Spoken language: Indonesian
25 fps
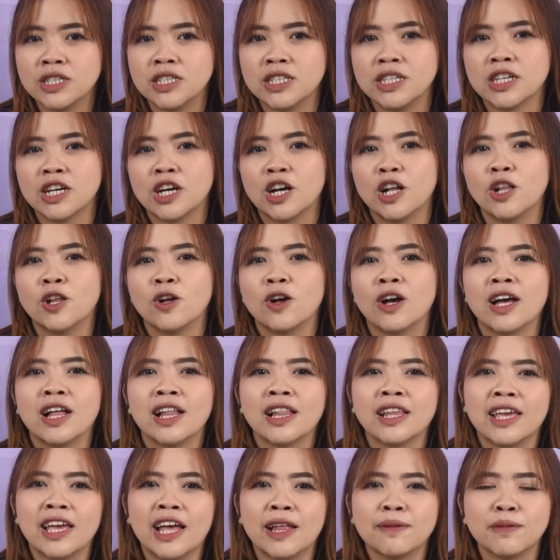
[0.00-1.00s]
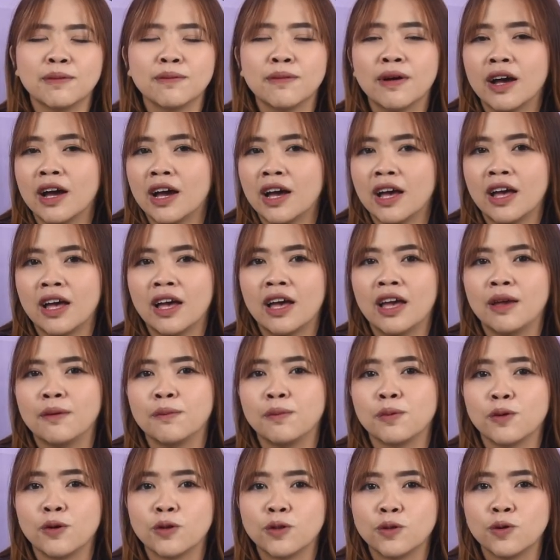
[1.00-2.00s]
Jadi, kalau kalian memakai
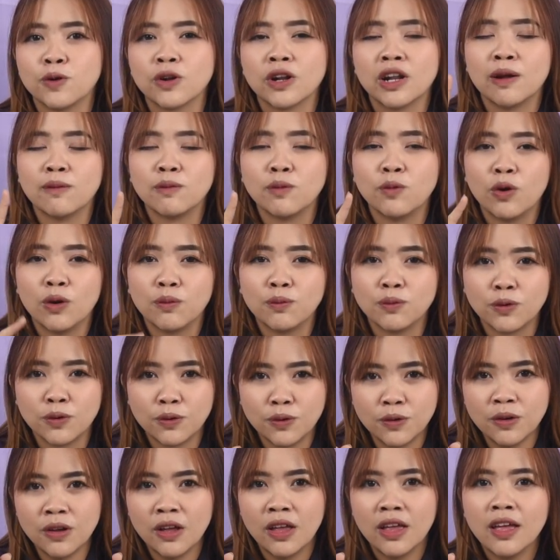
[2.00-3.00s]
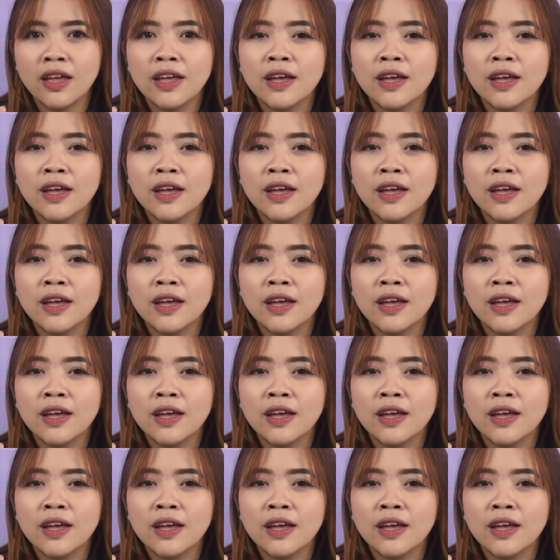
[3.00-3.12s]
Pro Tour 620,